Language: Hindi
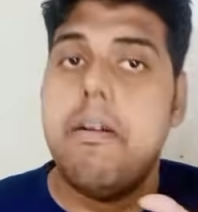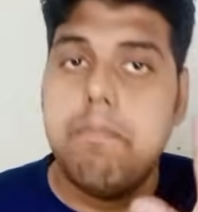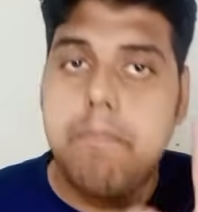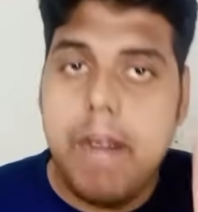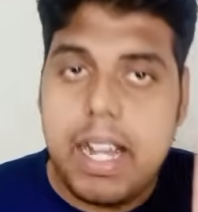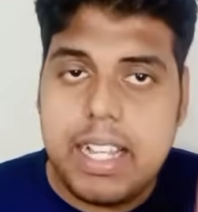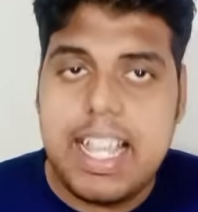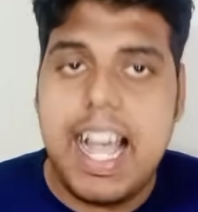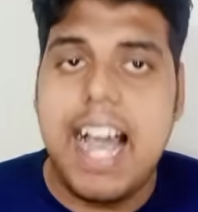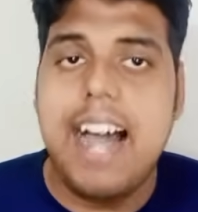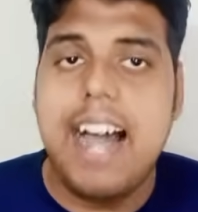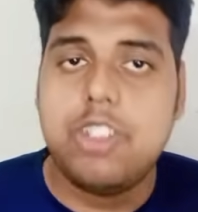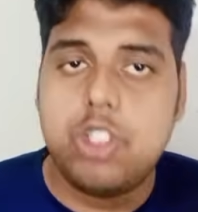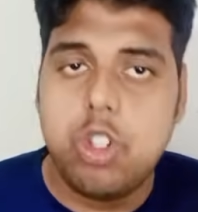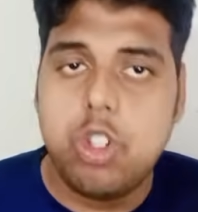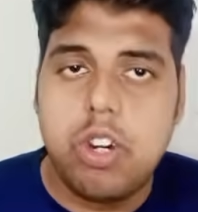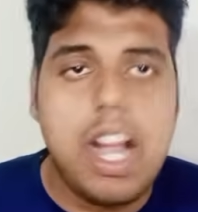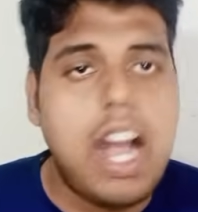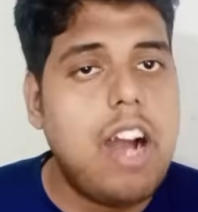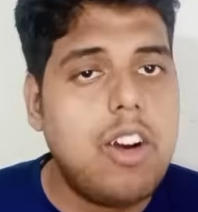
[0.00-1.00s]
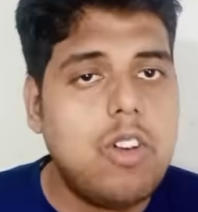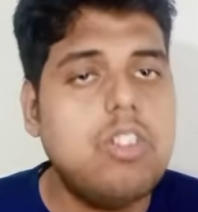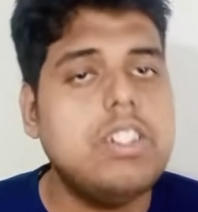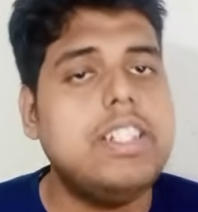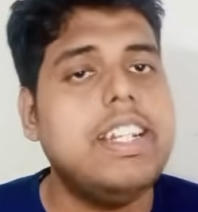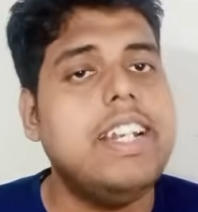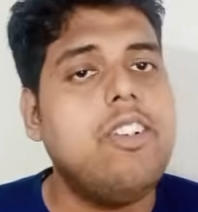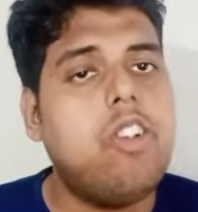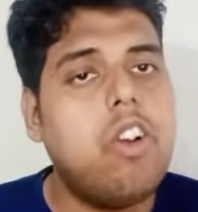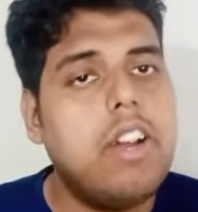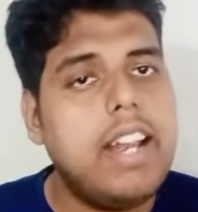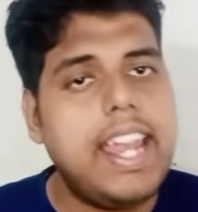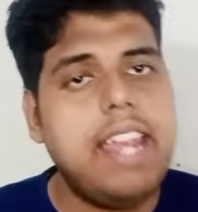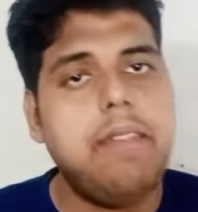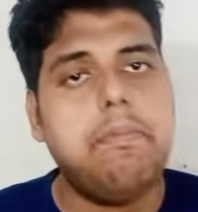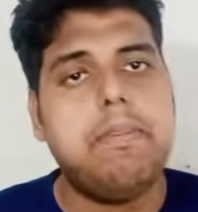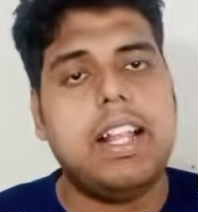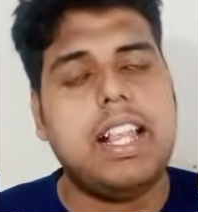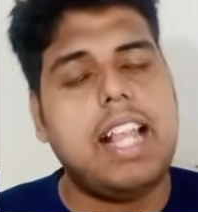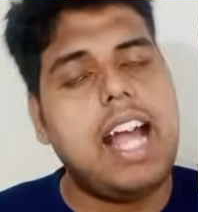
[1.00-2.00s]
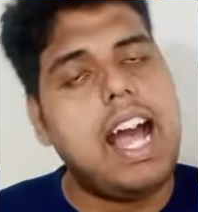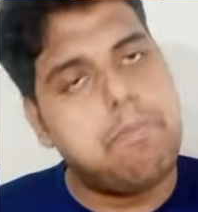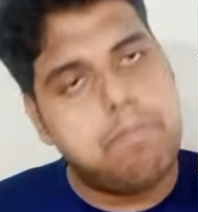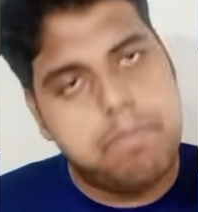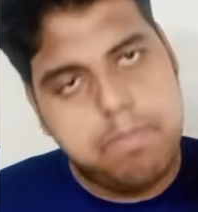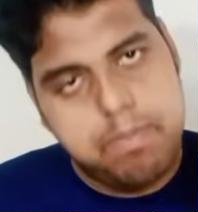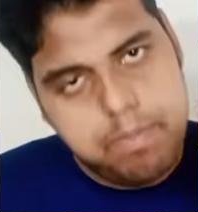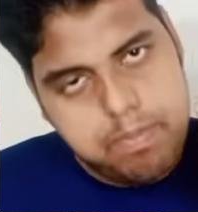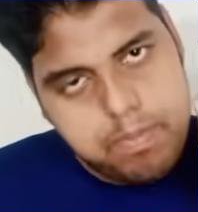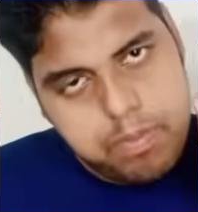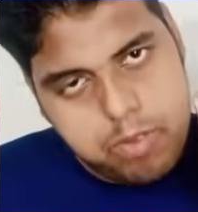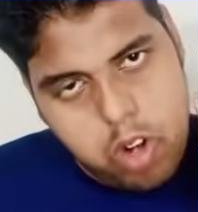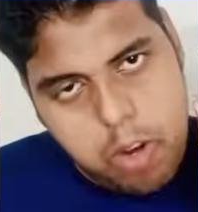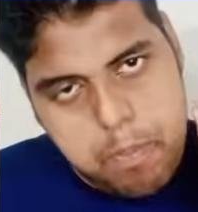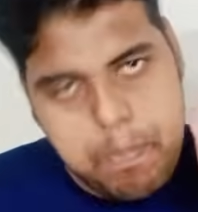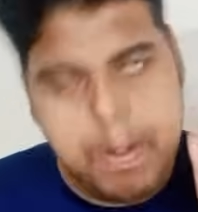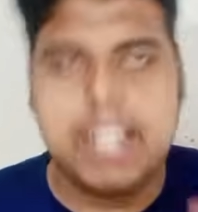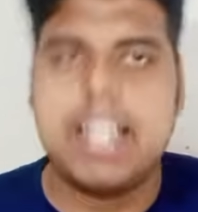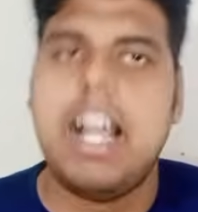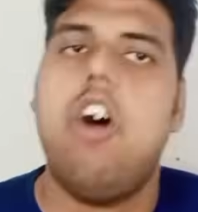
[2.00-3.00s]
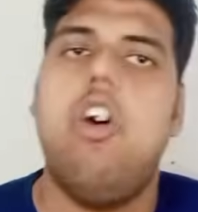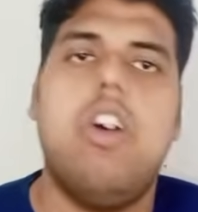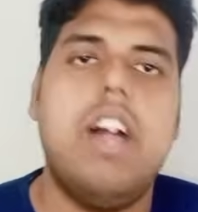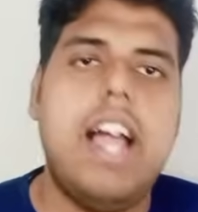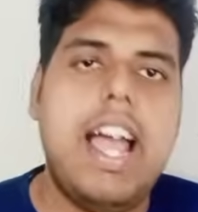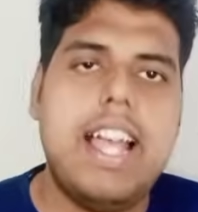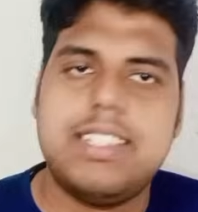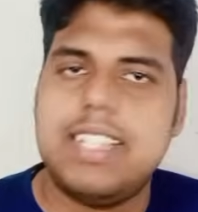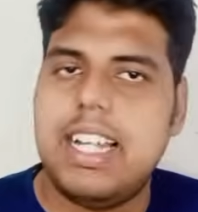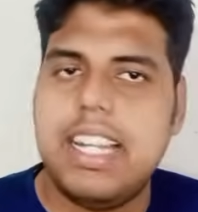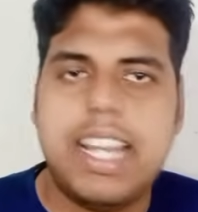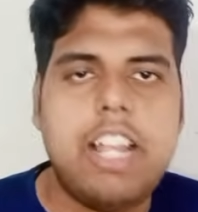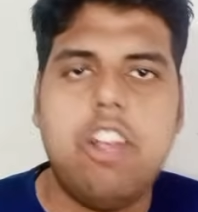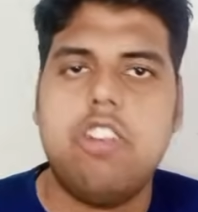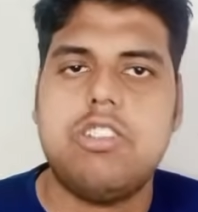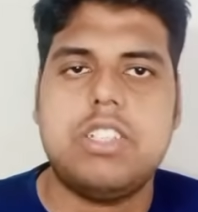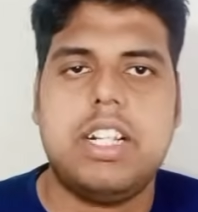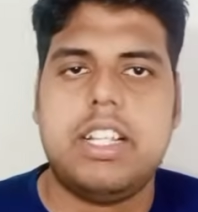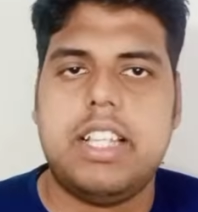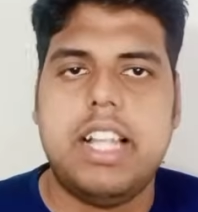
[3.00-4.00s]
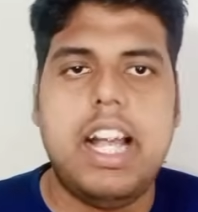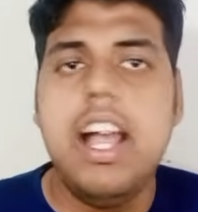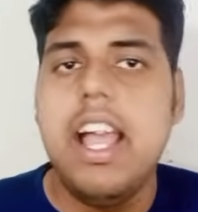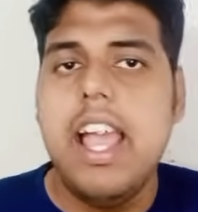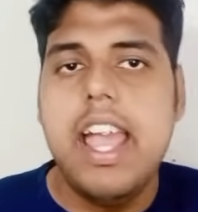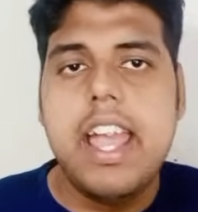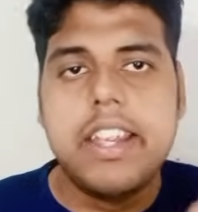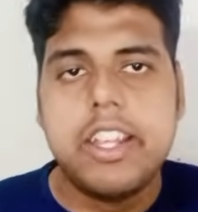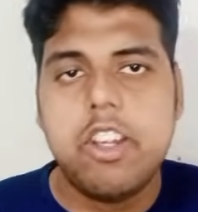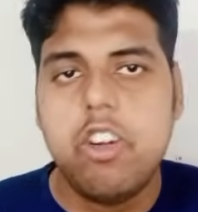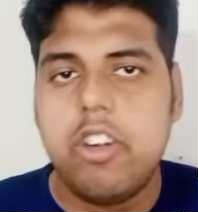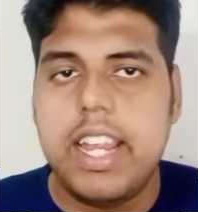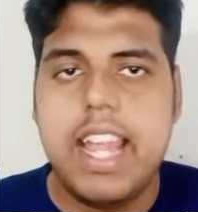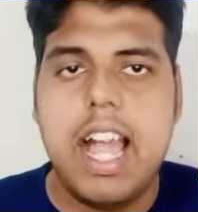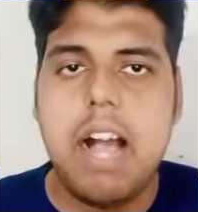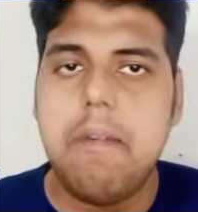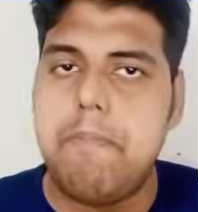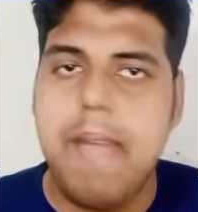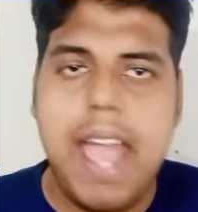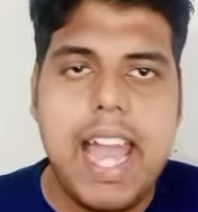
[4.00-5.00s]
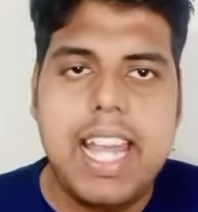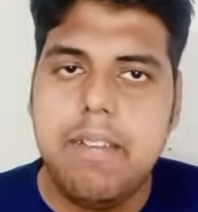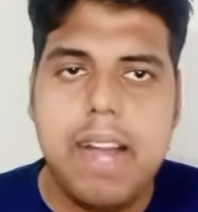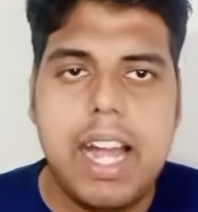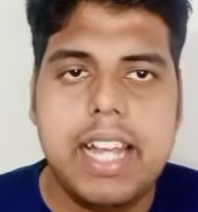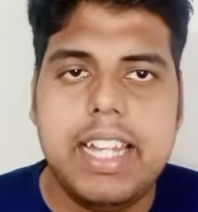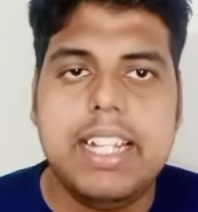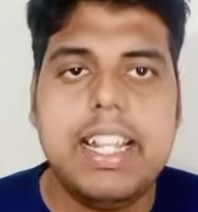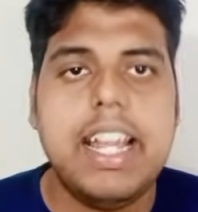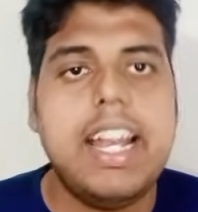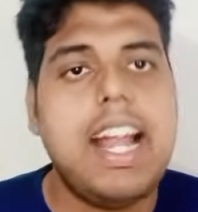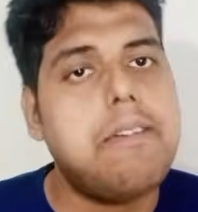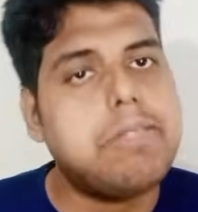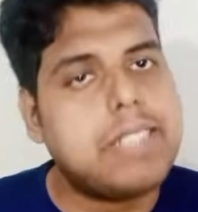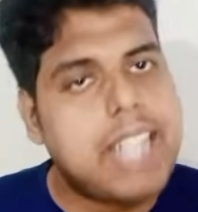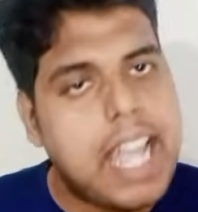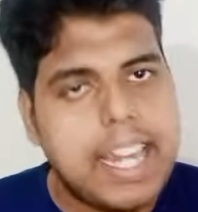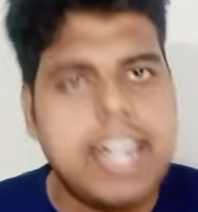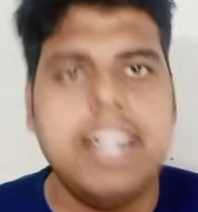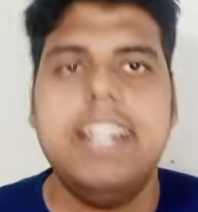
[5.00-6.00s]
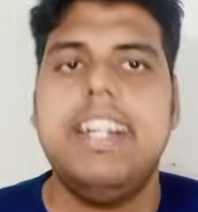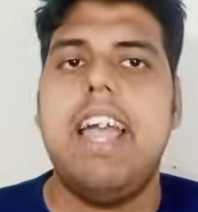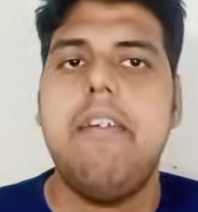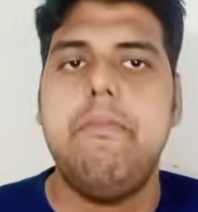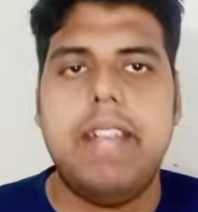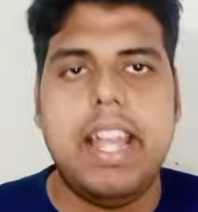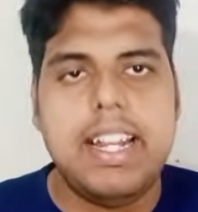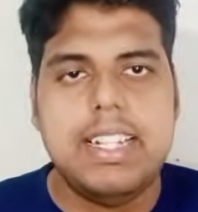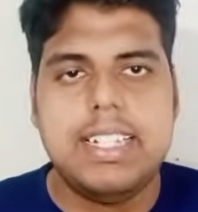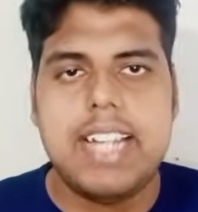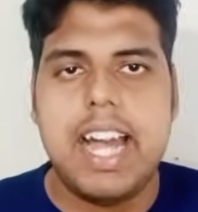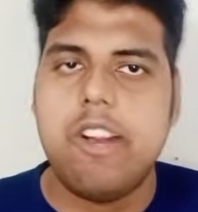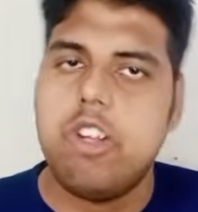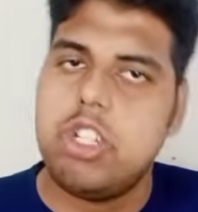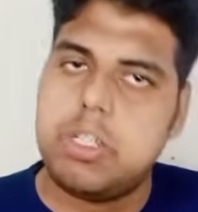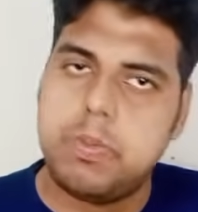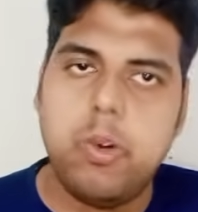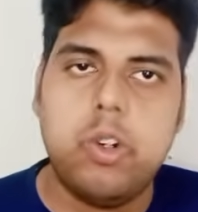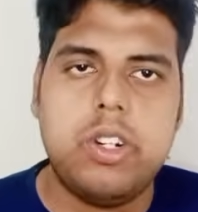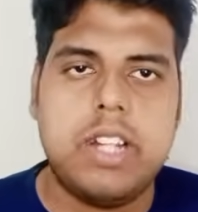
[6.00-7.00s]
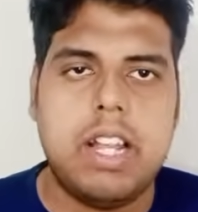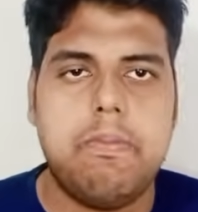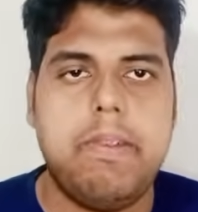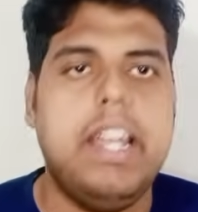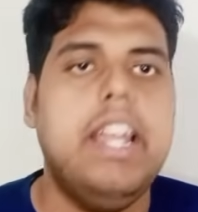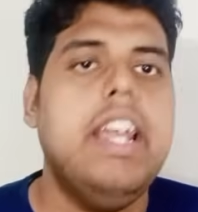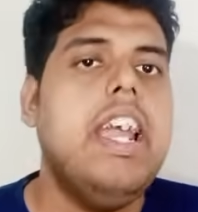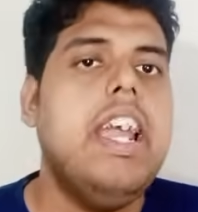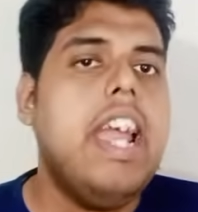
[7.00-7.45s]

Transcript: बता चुका हूँ जिनको नहीं पता आपको पता होगा ऐसा नहीं हो सकता क्योंकि आप पहली बार नहीं दे रहे आप सेकंड टाइम देने जा रहे हो इस पोर्टल पे